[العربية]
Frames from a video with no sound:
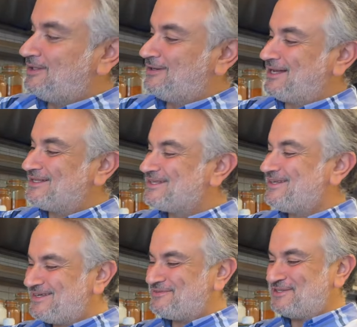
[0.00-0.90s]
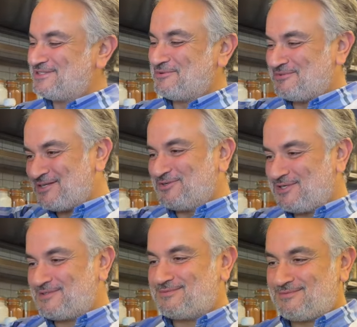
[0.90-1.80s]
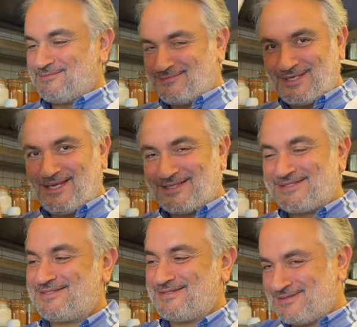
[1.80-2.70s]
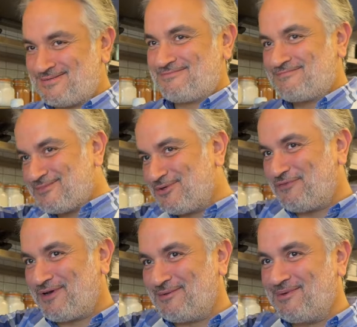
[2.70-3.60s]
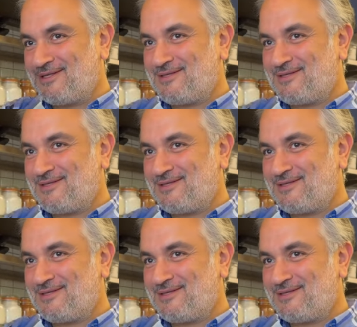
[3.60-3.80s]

آه، الطريقه الفلسيه بتاخده كيس تروح فيه على البيت